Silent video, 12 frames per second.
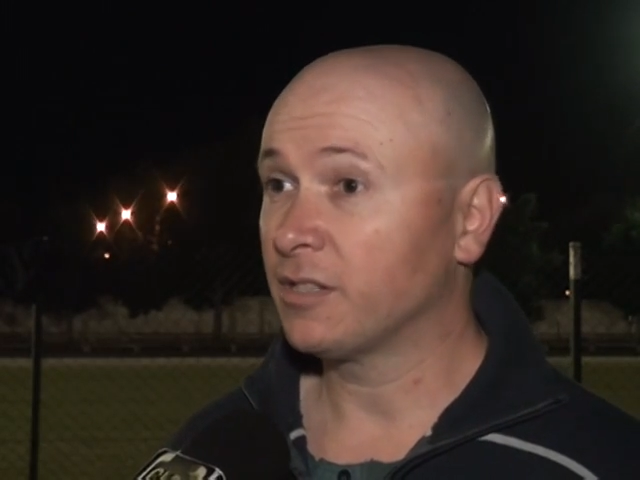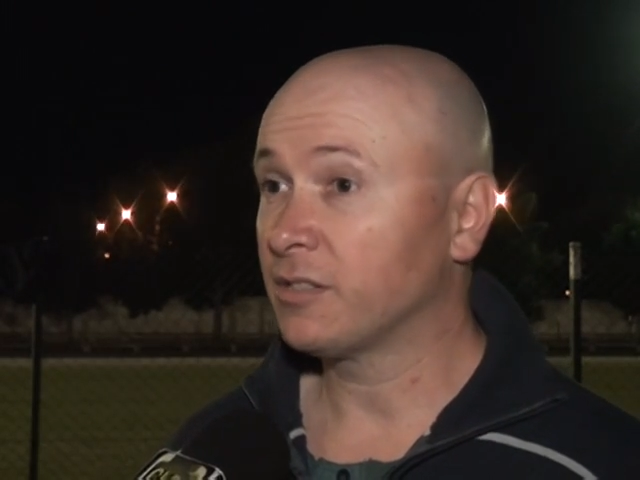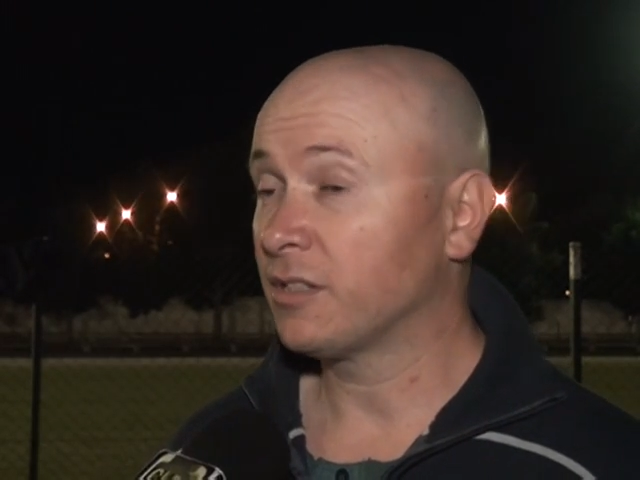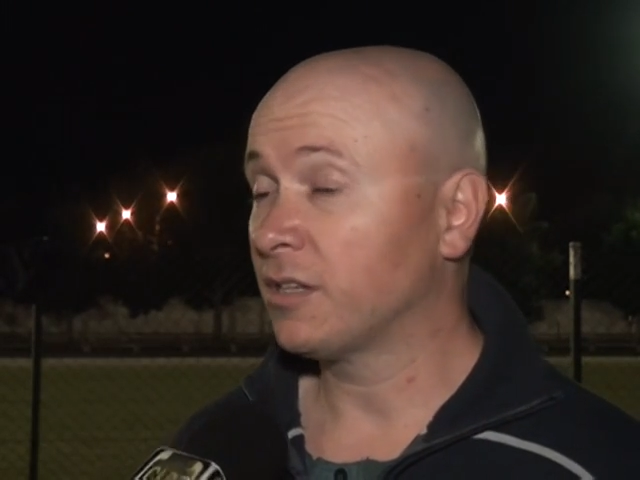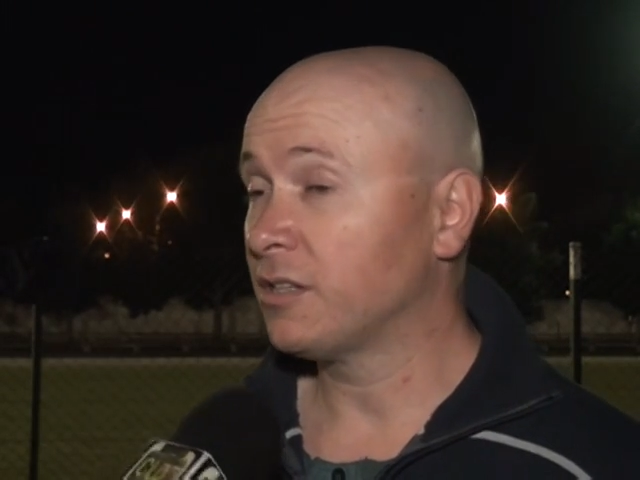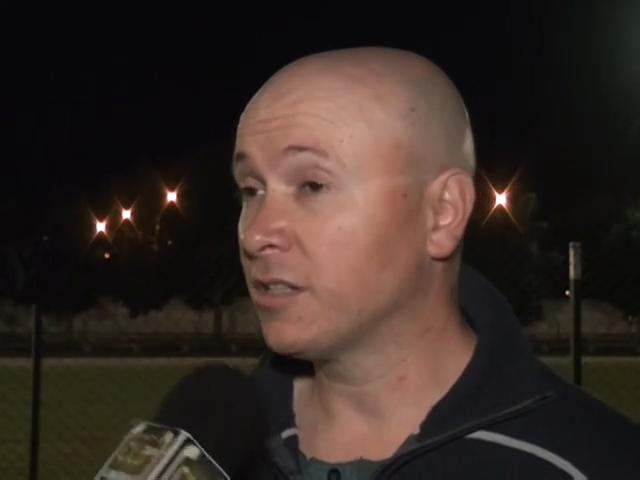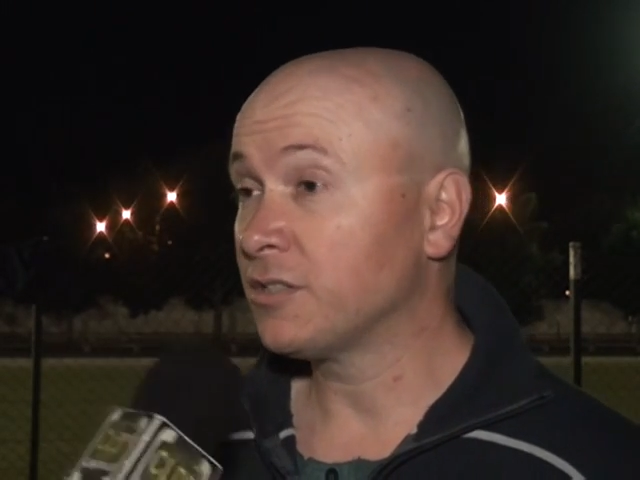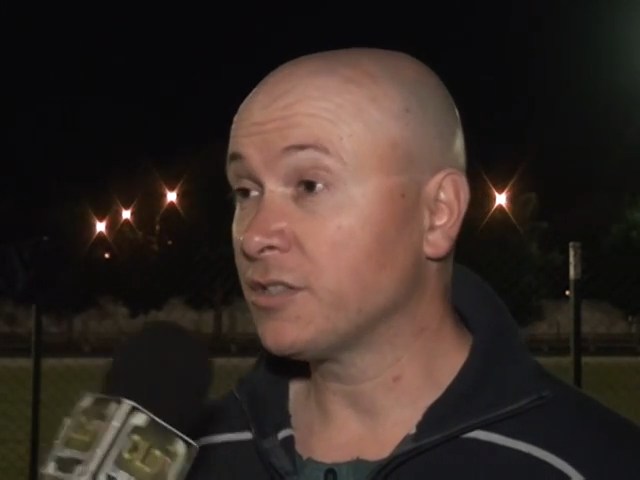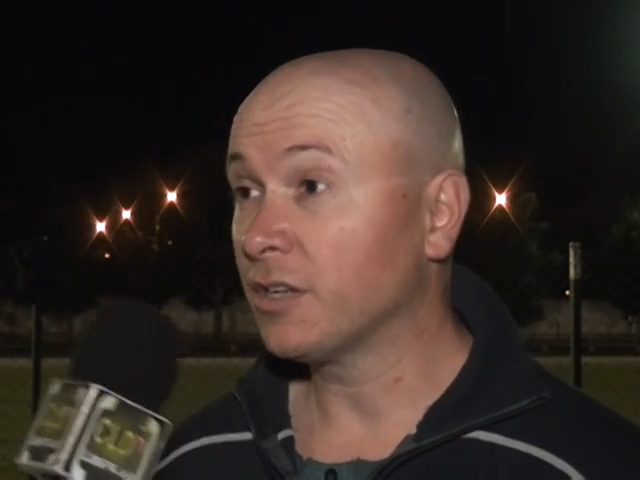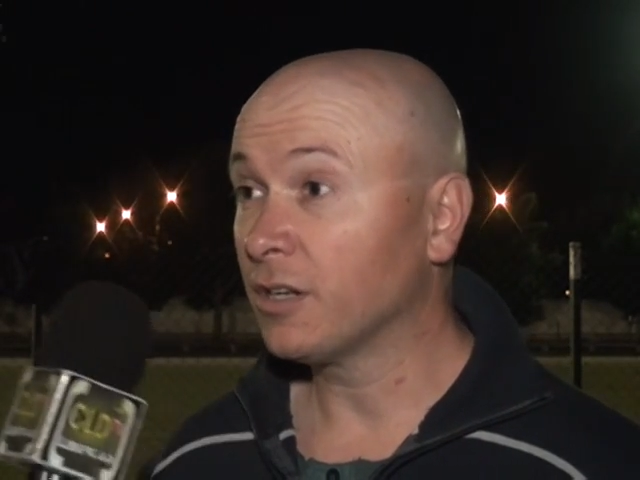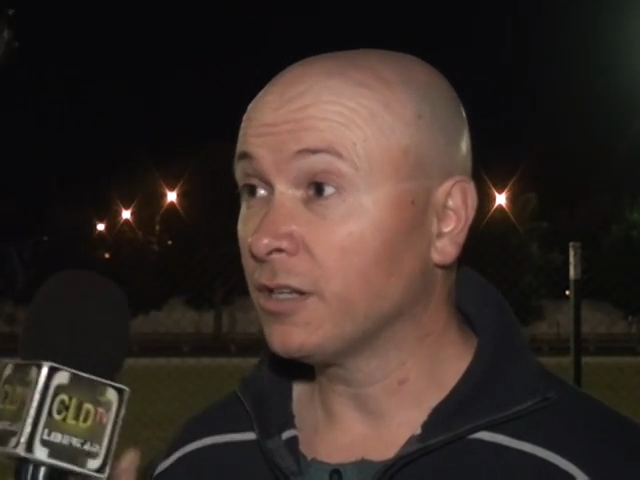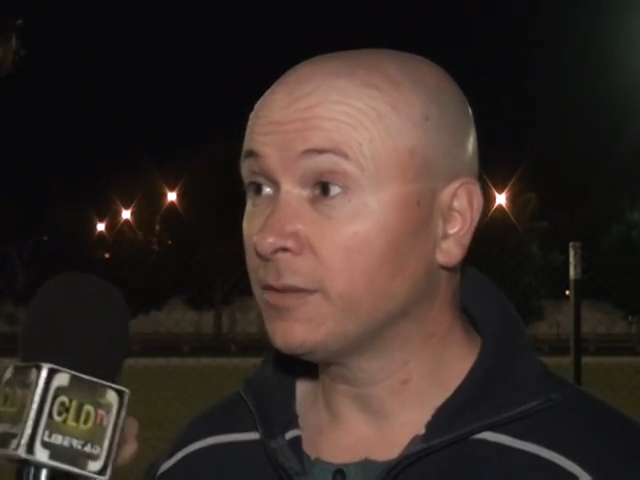esa, esa
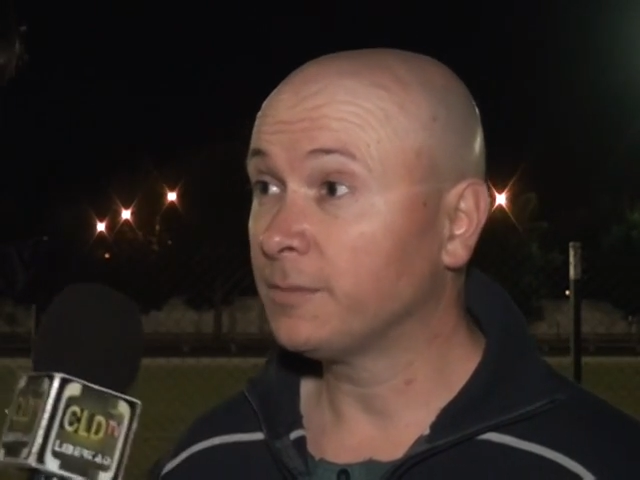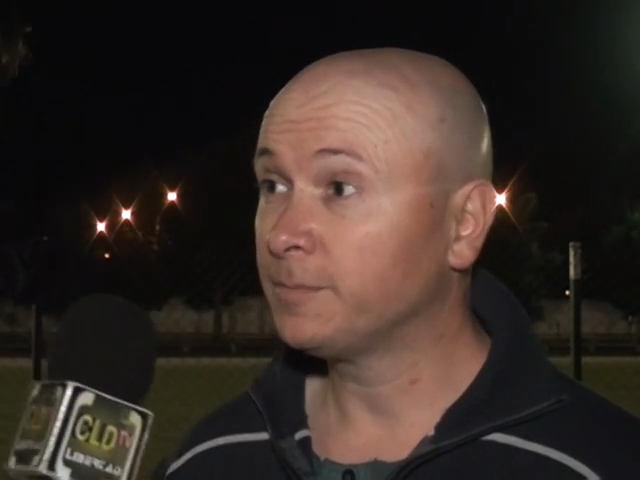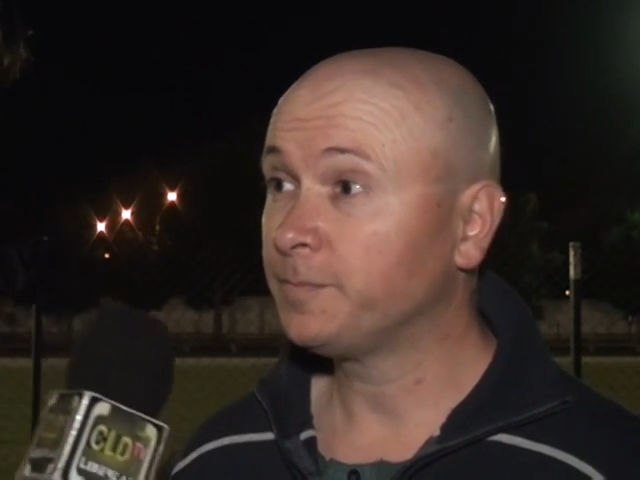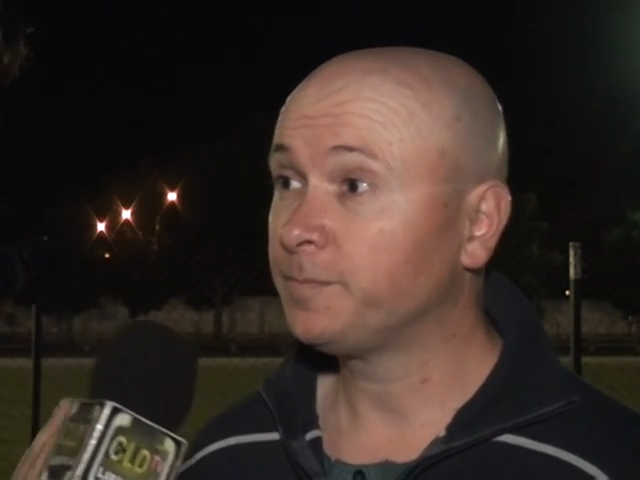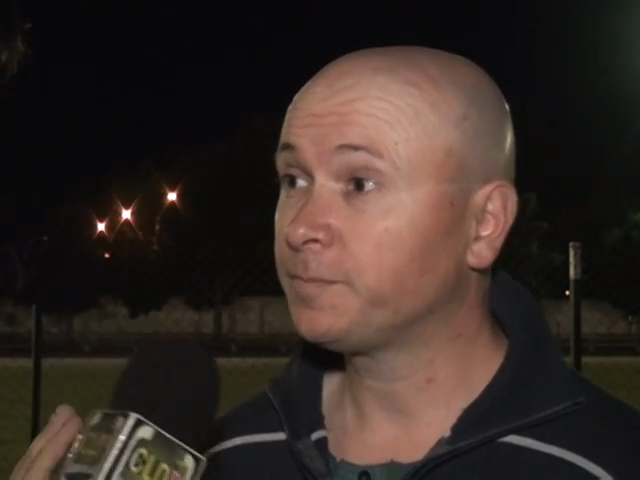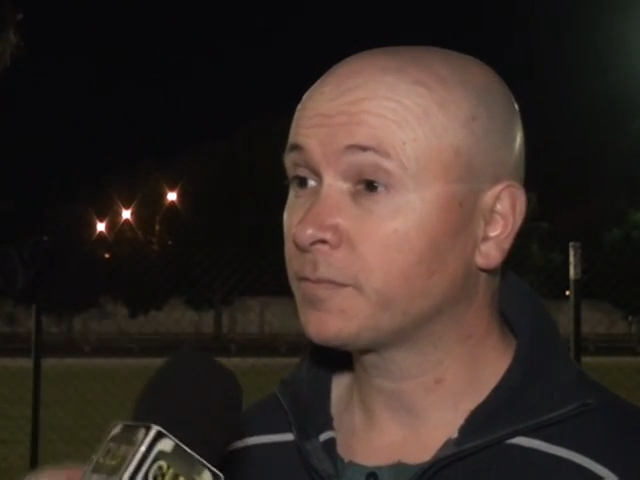charla.